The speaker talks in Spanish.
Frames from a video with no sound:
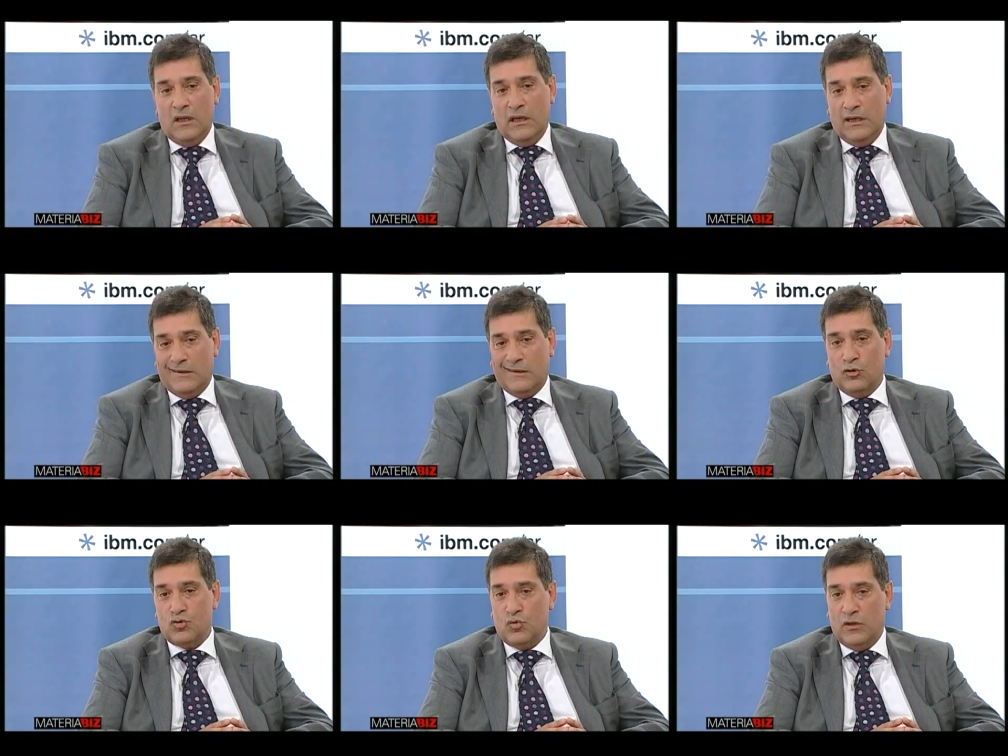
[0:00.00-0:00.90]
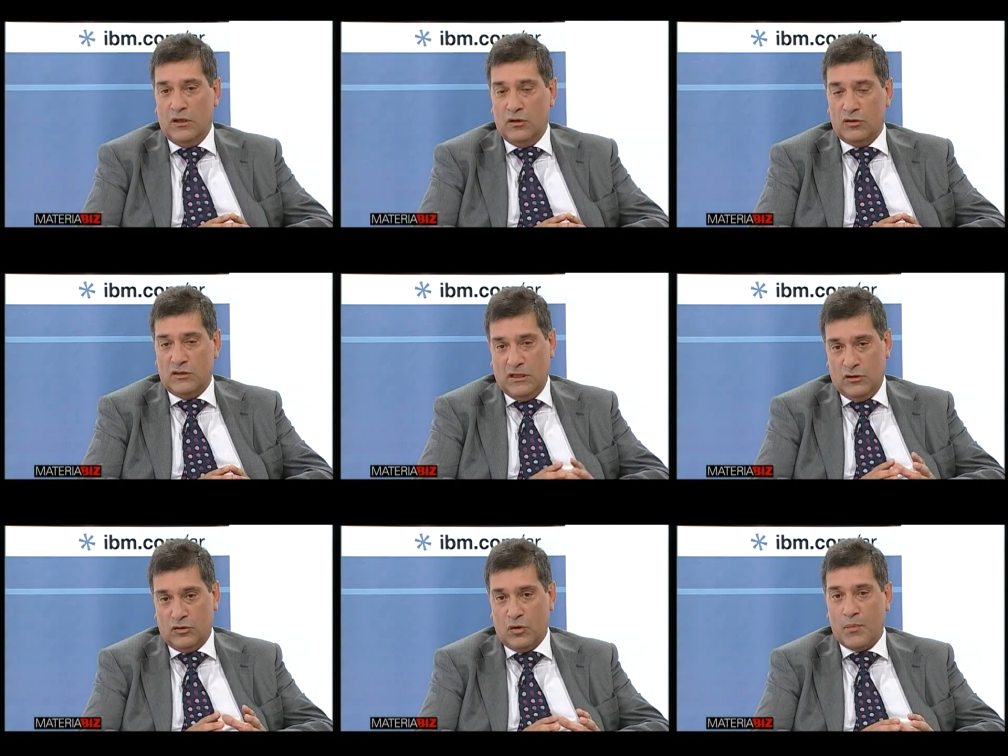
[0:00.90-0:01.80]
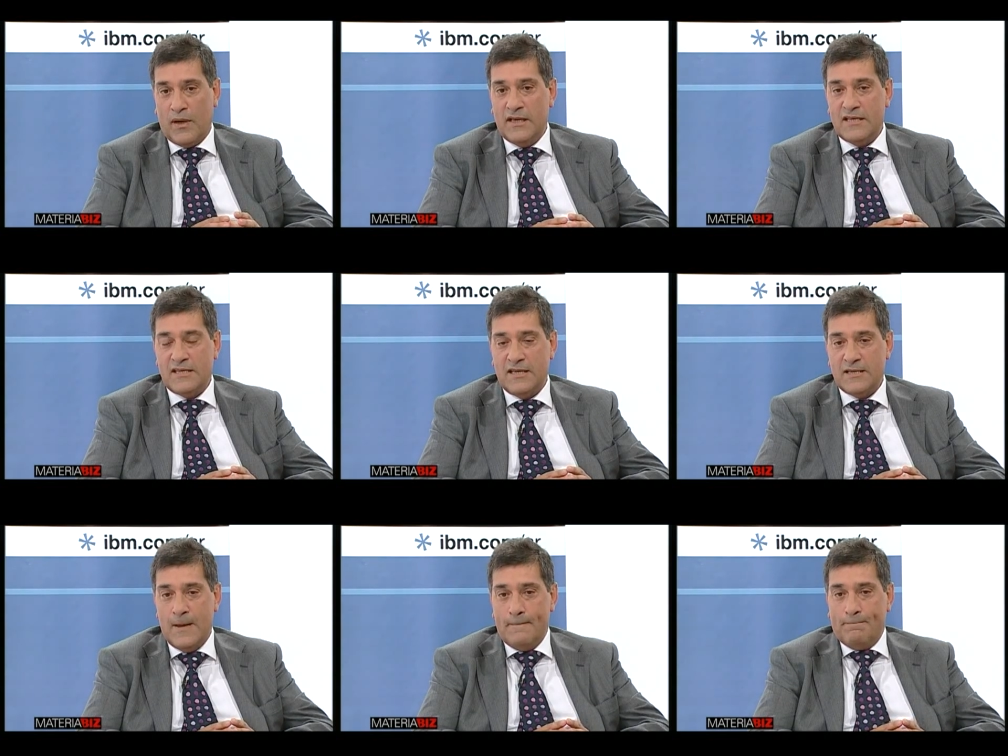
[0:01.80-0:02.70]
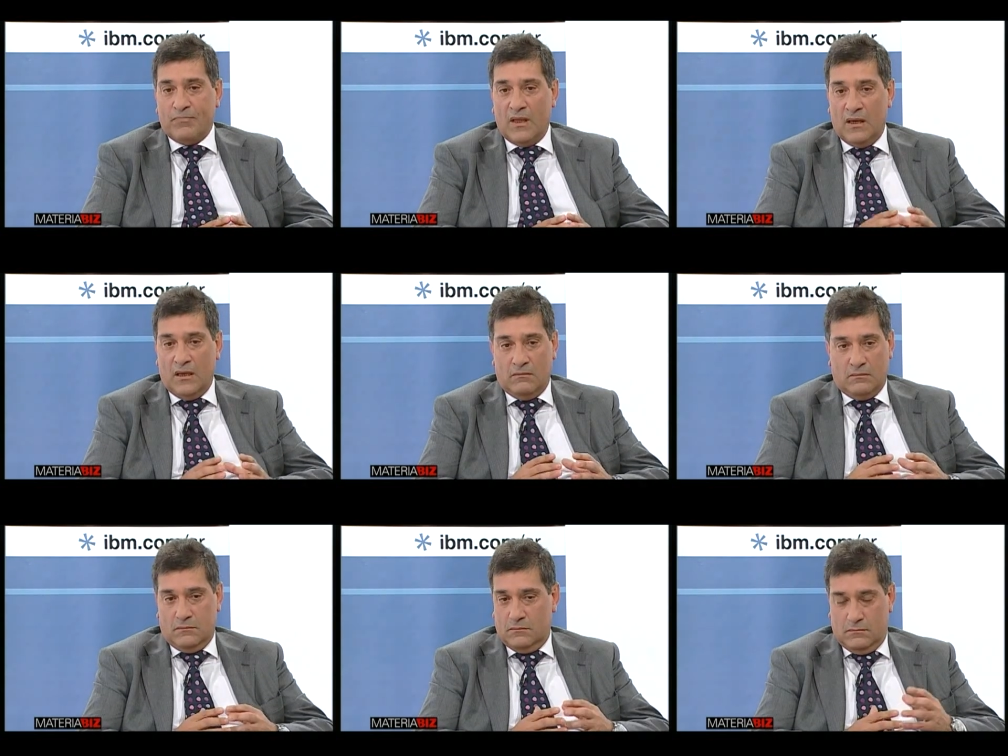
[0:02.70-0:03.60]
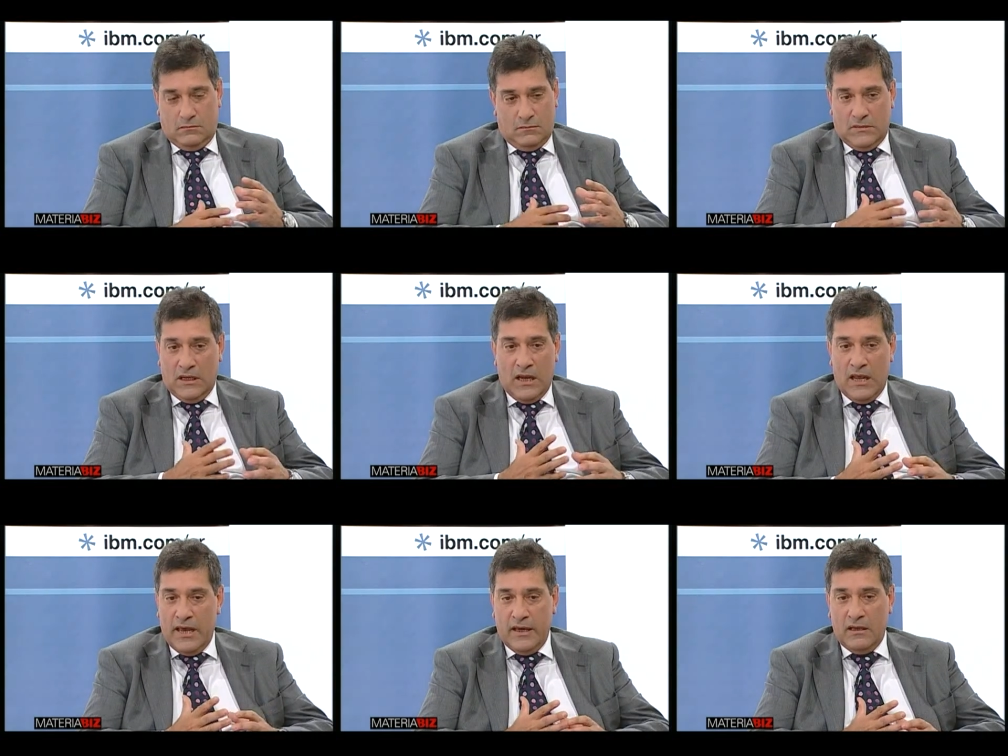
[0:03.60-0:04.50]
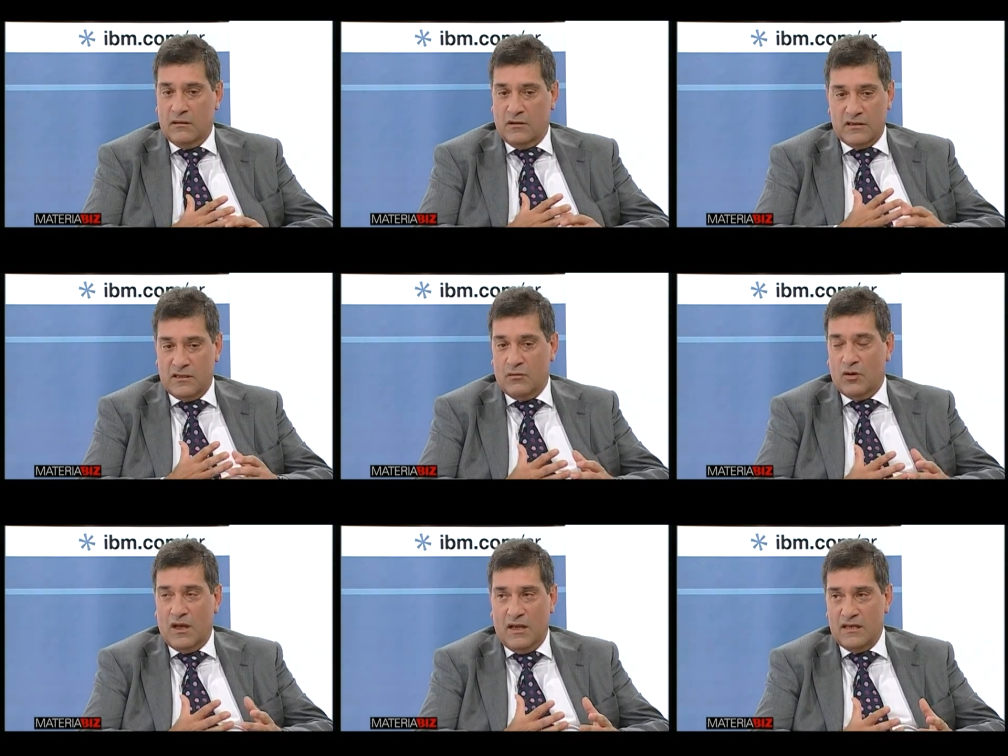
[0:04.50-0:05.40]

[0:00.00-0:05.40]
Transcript: en Estados Unidos y en otros países, eh, la ley, lo que se llamó la ley